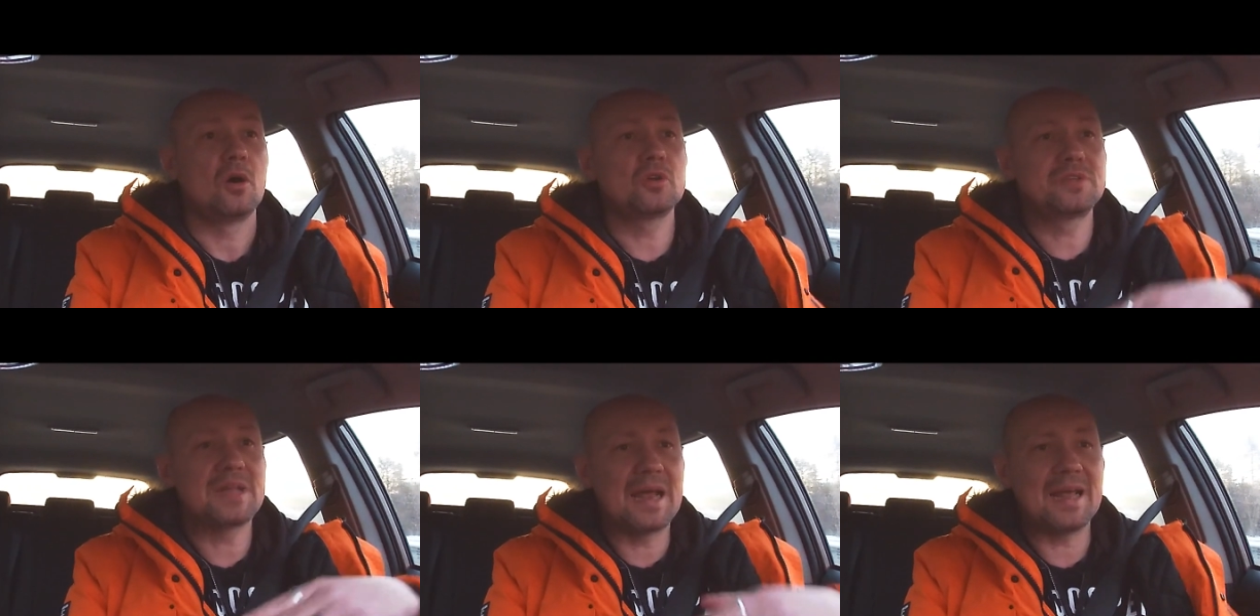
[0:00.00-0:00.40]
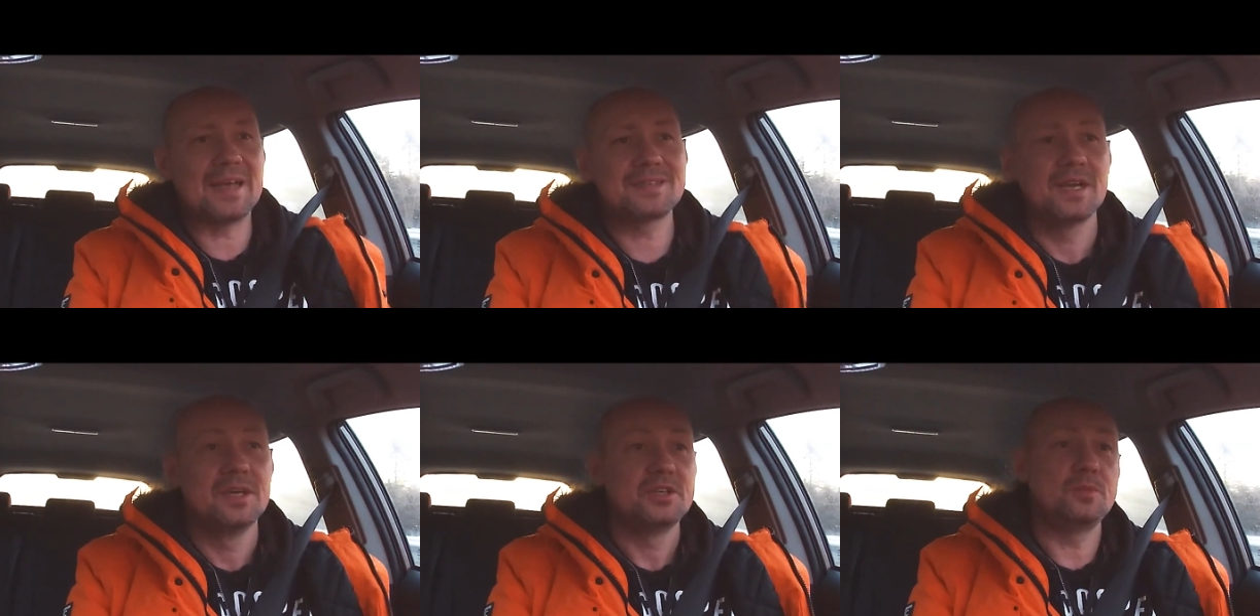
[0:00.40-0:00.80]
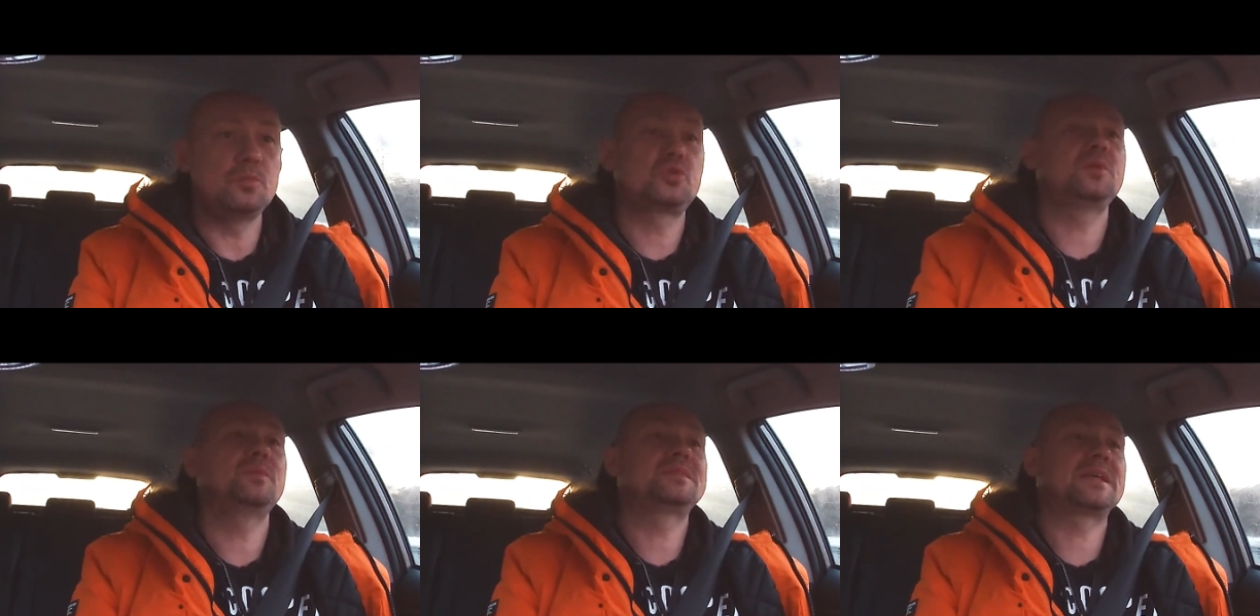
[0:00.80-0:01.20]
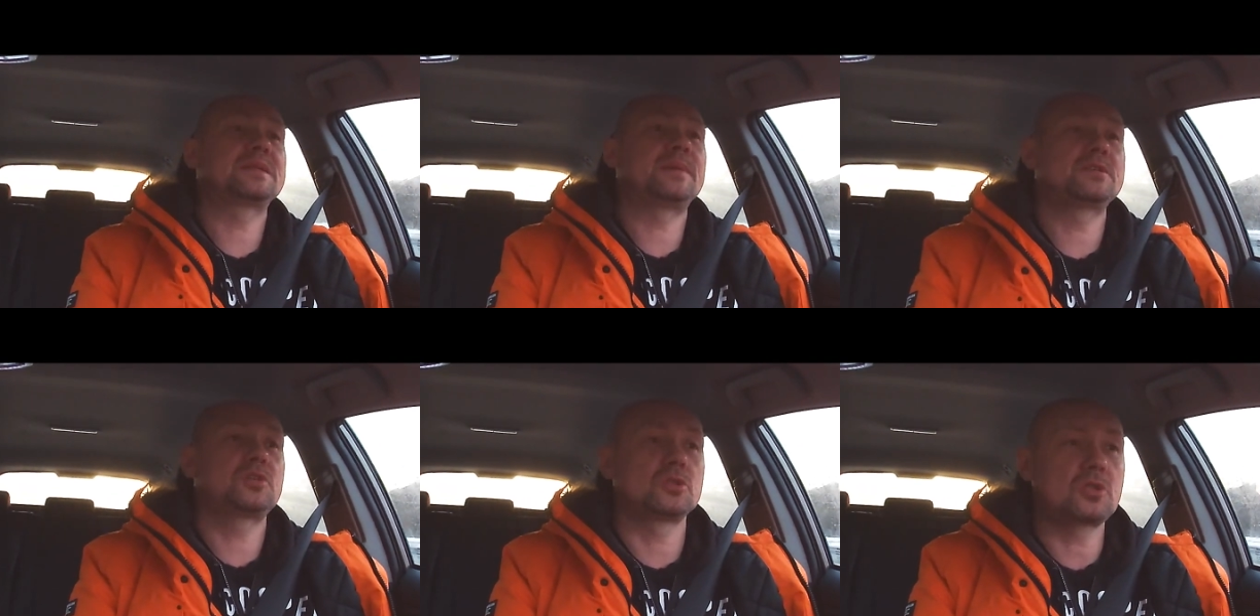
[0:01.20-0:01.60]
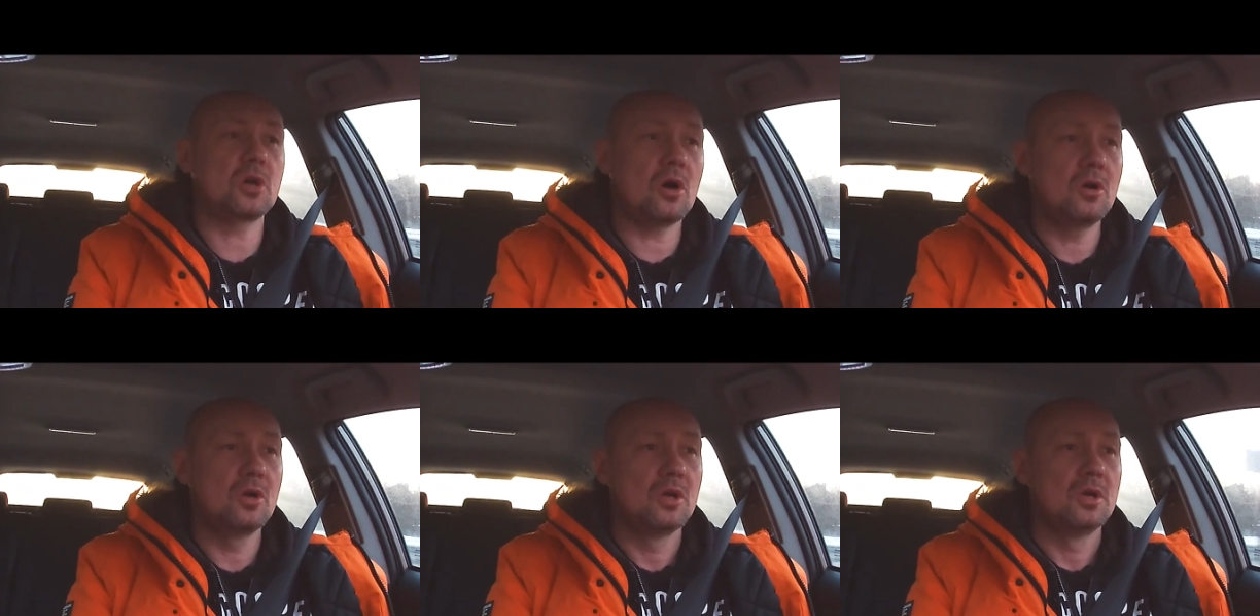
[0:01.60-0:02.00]
odnalazł i musimy zadbać o
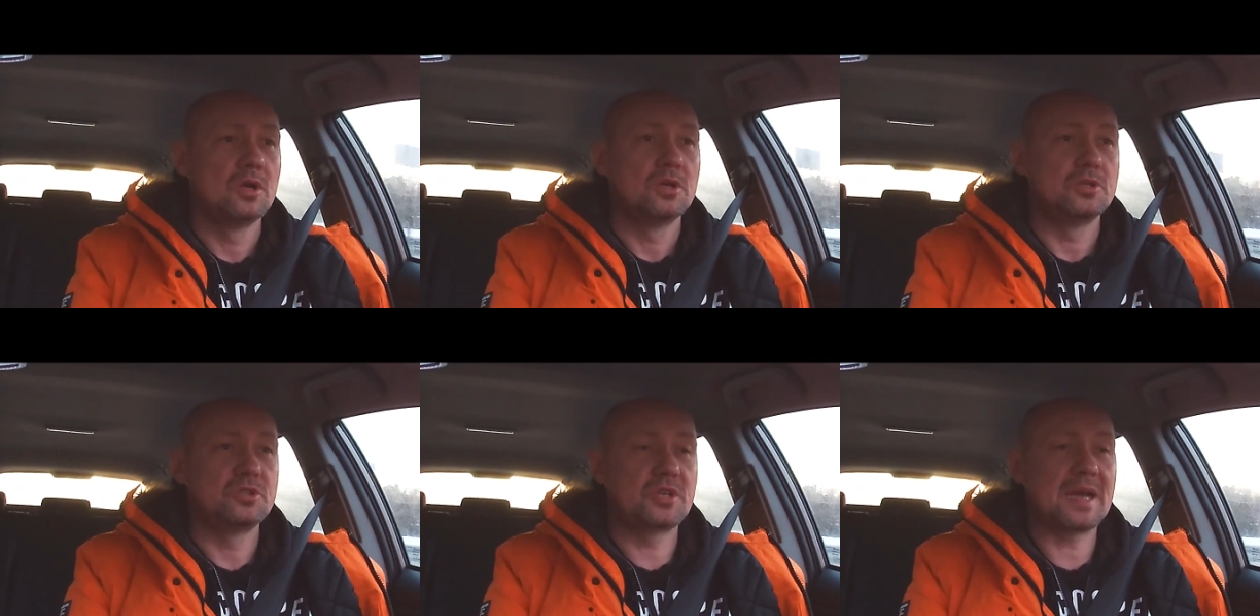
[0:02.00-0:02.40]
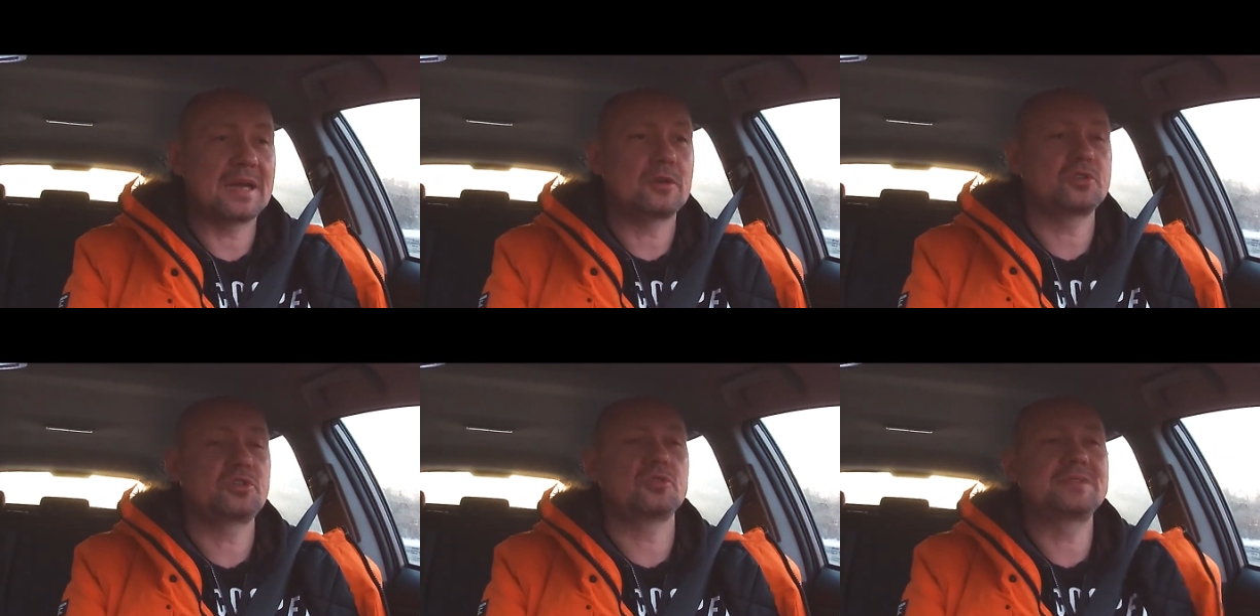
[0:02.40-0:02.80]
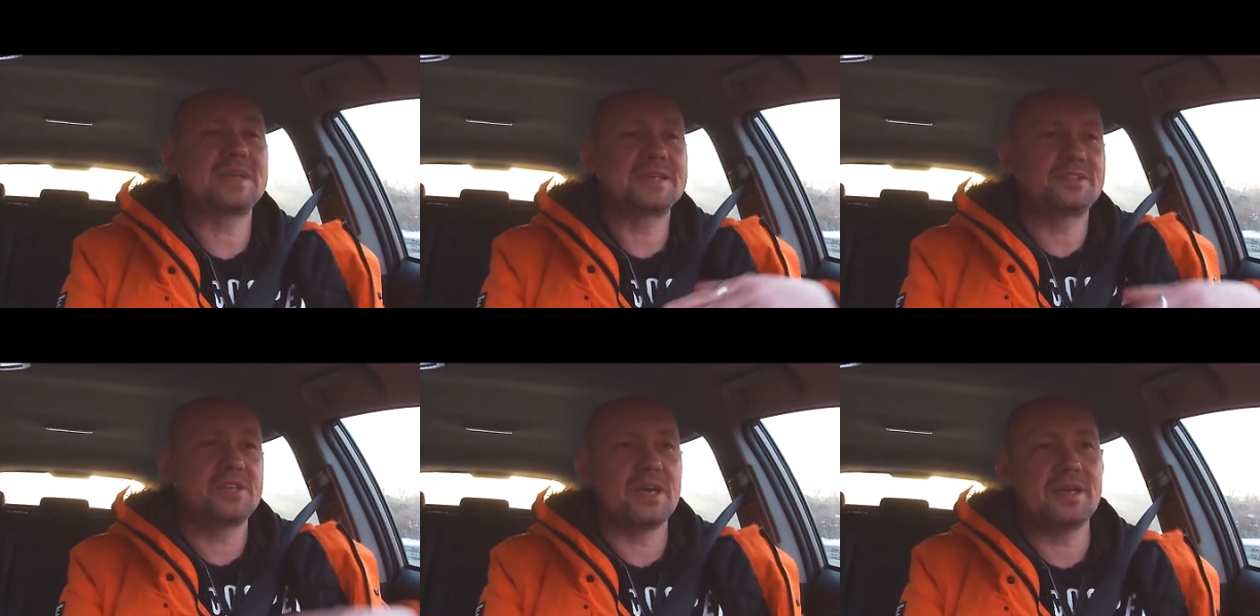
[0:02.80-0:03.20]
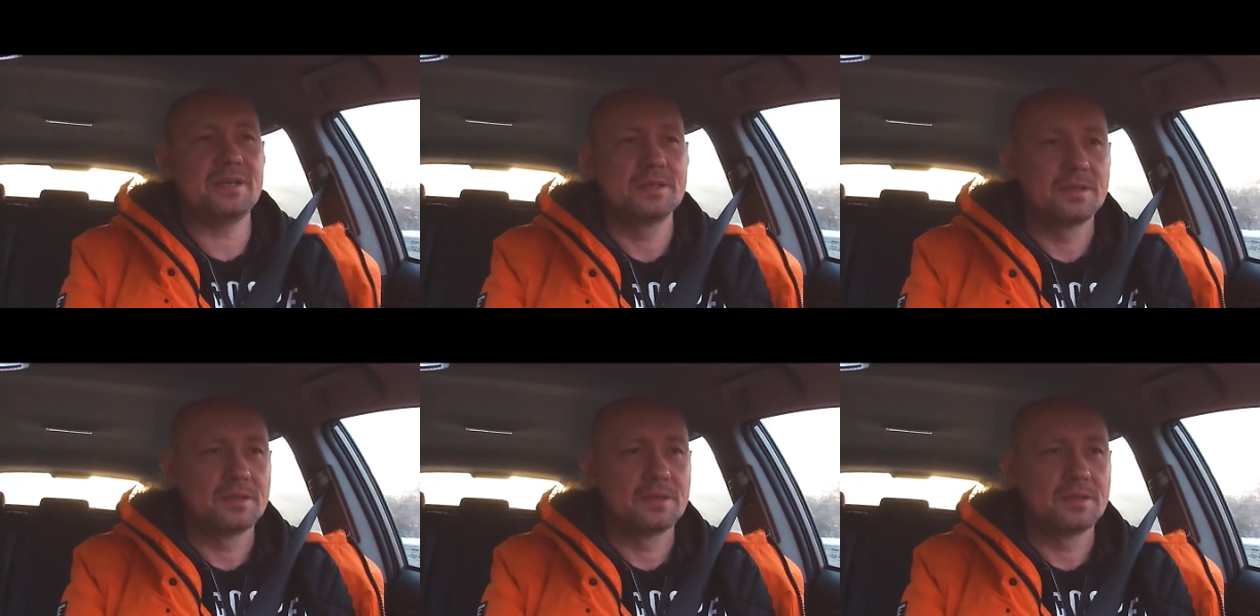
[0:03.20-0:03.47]
to, że jakoś odnajdzie